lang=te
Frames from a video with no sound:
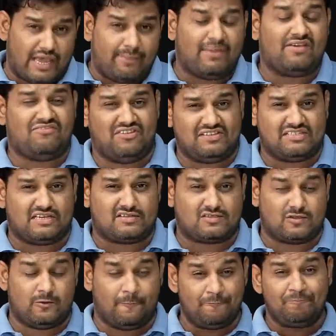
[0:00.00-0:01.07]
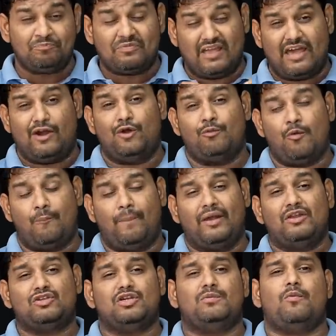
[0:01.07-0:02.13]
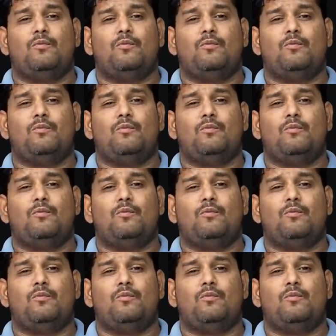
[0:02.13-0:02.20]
గేమింగ్ ఫీచర్స్తో అరౌండ్ ముప్పై నుంచి